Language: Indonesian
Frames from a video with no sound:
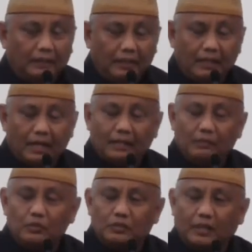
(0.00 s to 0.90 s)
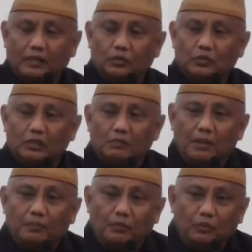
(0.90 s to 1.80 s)
Provinsi Gorontalo
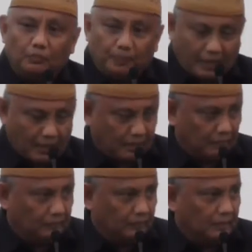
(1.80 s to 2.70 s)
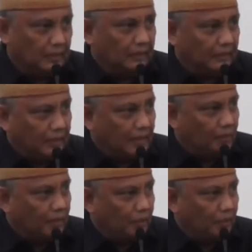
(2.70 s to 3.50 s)
sudah memperjuangkan ke kementerian